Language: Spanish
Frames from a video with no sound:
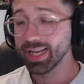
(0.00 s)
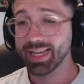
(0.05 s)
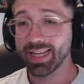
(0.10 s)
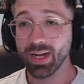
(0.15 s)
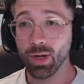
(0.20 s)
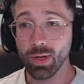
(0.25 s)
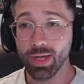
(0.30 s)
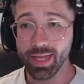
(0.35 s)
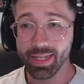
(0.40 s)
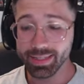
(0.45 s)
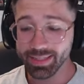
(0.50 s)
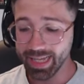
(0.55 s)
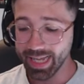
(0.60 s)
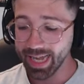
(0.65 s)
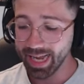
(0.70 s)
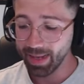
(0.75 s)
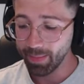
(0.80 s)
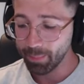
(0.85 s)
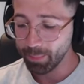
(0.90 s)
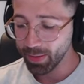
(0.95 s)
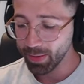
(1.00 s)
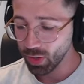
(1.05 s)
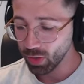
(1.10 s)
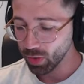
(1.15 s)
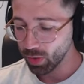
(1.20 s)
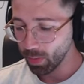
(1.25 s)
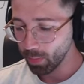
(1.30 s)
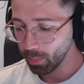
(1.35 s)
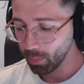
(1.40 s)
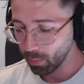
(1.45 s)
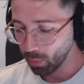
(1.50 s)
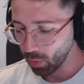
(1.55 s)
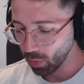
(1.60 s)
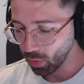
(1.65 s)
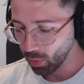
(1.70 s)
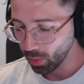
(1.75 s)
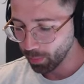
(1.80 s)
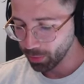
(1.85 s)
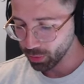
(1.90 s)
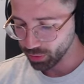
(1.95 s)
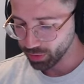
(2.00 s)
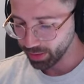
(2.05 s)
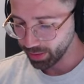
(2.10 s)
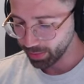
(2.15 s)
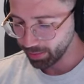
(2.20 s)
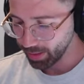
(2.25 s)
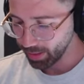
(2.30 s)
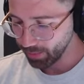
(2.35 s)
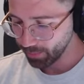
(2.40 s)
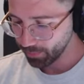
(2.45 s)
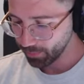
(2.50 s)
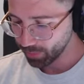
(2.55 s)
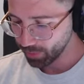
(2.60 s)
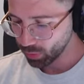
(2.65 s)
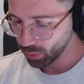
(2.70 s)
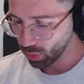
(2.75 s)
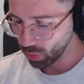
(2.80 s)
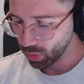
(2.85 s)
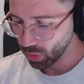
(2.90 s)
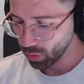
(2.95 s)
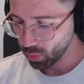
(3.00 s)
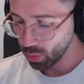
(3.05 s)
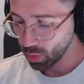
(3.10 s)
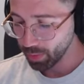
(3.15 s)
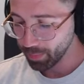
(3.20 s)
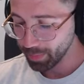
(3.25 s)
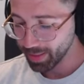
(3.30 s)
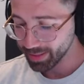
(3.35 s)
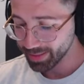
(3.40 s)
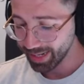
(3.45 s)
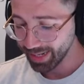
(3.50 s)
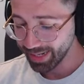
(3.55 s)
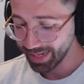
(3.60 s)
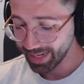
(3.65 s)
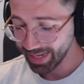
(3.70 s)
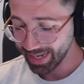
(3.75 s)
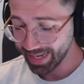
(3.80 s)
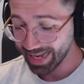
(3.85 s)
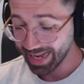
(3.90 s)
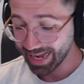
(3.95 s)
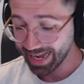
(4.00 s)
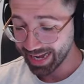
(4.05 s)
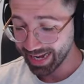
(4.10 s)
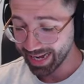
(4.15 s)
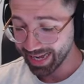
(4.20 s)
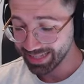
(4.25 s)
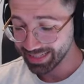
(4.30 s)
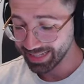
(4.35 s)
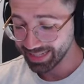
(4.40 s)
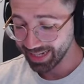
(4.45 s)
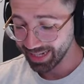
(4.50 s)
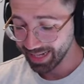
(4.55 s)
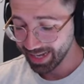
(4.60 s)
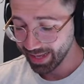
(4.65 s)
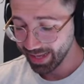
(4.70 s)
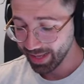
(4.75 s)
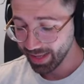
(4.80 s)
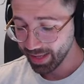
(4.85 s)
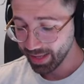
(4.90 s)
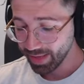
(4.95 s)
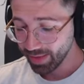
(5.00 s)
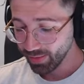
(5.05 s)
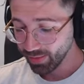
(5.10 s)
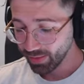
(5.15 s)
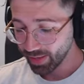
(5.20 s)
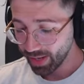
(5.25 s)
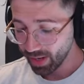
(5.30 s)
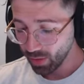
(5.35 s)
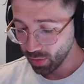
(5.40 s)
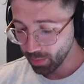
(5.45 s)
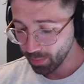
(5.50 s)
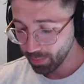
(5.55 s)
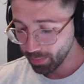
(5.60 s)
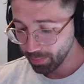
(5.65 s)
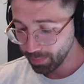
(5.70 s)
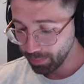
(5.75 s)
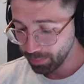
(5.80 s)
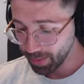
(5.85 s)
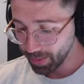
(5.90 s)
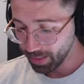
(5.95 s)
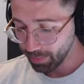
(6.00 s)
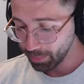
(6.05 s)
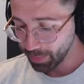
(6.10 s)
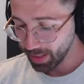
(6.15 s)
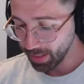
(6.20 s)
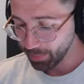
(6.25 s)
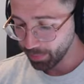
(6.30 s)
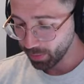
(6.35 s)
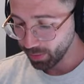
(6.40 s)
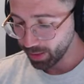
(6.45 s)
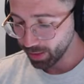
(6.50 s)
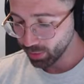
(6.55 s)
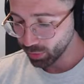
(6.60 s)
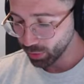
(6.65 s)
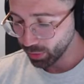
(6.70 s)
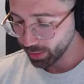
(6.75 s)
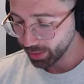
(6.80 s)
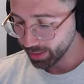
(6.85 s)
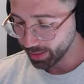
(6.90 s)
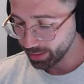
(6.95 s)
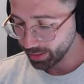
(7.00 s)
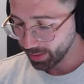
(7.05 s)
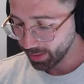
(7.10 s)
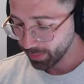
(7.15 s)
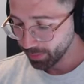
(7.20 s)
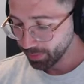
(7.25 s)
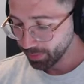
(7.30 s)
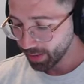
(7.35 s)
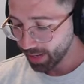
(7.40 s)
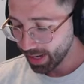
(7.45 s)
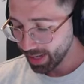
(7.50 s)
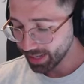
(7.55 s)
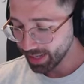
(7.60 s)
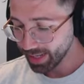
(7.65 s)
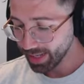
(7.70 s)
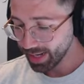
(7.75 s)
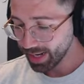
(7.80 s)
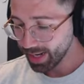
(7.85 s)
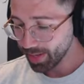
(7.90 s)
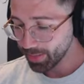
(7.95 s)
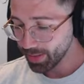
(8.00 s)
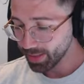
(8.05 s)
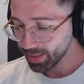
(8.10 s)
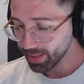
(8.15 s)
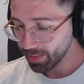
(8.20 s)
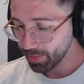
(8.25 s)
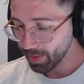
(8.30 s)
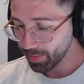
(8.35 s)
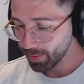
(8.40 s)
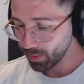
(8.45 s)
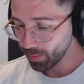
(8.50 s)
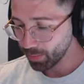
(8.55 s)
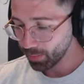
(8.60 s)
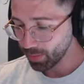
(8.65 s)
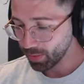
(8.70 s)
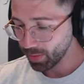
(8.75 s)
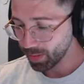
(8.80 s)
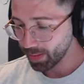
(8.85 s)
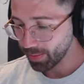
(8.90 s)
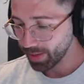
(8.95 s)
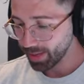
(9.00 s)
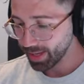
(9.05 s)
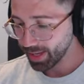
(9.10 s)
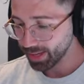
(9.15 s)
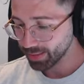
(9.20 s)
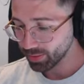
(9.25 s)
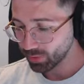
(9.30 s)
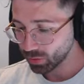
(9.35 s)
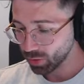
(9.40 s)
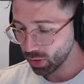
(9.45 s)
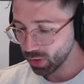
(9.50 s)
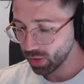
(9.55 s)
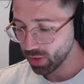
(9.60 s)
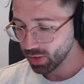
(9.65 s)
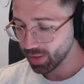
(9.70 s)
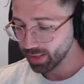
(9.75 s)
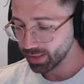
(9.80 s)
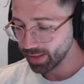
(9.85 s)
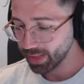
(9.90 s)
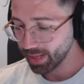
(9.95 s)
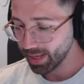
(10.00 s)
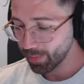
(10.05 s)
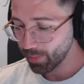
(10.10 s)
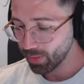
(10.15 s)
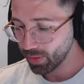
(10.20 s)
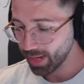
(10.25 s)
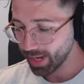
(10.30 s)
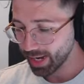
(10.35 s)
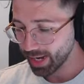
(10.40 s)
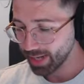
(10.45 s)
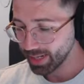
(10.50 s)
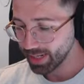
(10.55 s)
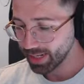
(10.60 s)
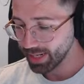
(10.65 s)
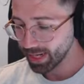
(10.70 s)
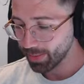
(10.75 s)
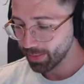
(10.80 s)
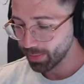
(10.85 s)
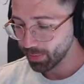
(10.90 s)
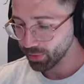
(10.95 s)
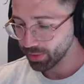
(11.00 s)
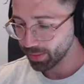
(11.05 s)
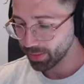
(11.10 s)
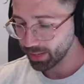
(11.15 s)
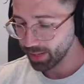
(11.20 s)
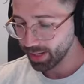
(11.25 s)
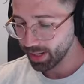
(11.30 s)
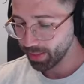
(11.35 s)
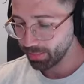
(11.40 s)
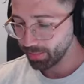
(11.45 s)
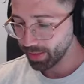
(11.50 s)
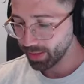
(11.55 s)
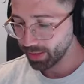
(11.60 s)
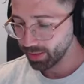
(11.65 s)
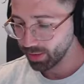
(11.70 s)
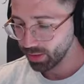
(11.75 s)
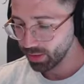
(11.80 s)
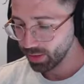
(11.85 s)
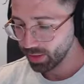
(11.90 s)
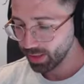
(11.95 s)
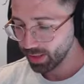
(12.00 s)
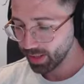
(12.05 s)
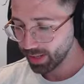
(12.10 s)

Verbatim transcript: Creo que es el peor modo posible de todo el juego y me sale la gallina dragón mi people. Entonces, aquí claramente va a haber un problema y es, todos los que tengamos la gallina vamos a venir al medio.